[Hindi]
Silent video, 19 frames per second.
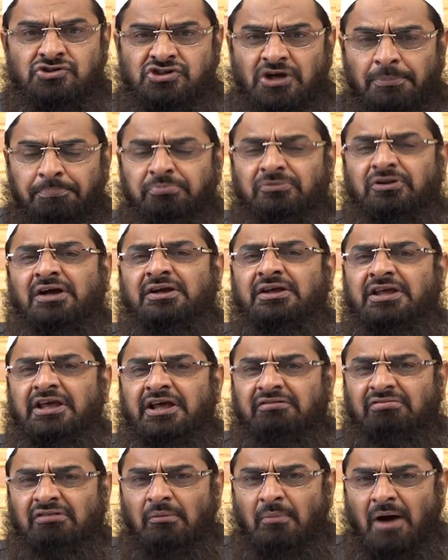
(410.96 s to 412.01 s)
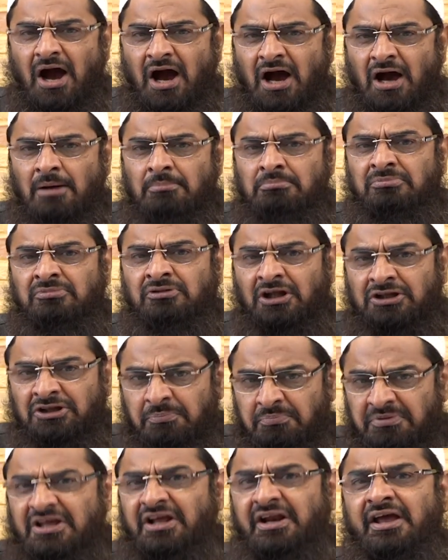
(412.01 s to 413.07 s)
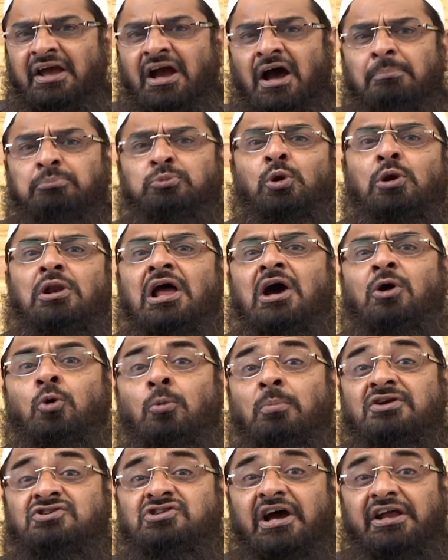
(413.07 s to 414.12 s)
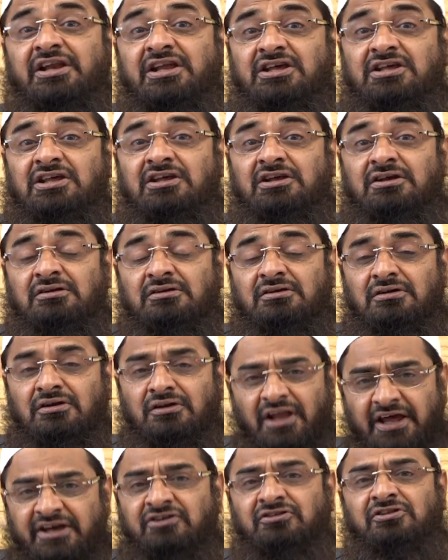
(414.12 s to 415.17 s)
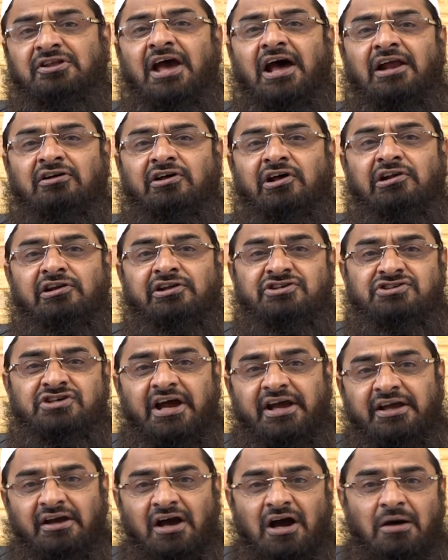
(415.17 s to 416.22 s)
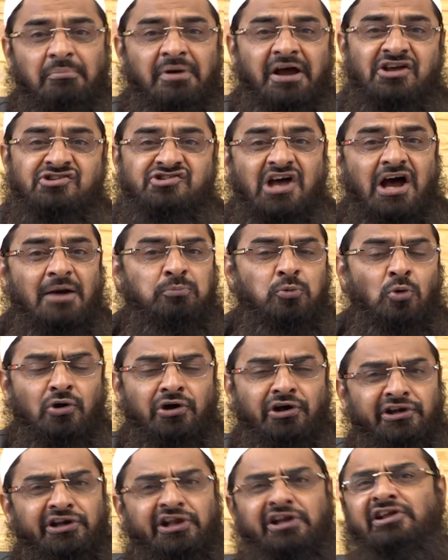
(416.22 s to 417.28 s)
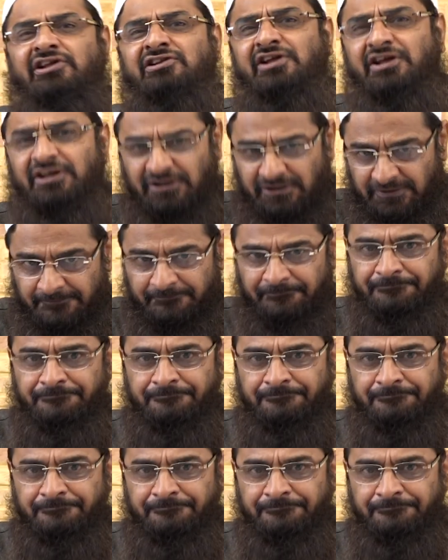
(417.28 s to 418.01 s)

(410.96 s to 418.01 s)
जब तक के तमाम तदबीरें अब्दुल्ला को बचाने की न इख्तियार कर ली जाएं हम ऐसा आपको करने नहीं देंगे